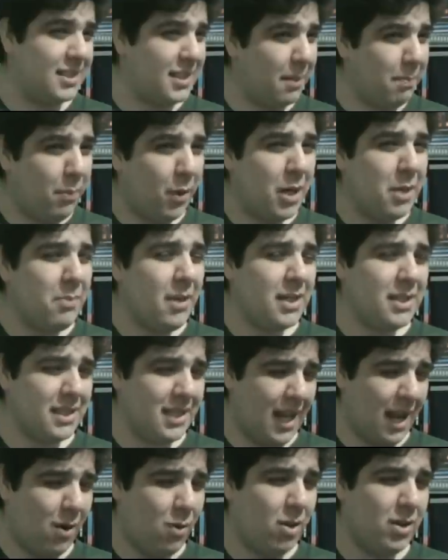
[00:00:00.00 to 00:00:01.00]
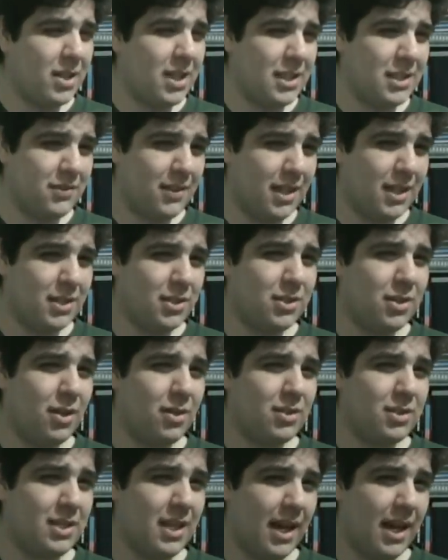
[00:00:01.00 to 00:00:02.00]
já pode imaginar quantas vezes
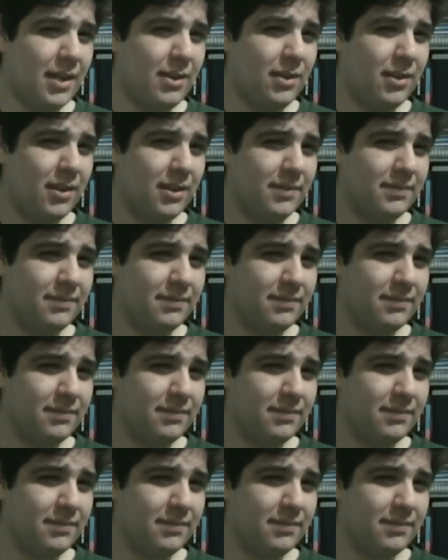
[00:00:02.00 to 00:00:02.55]
deu certo, né?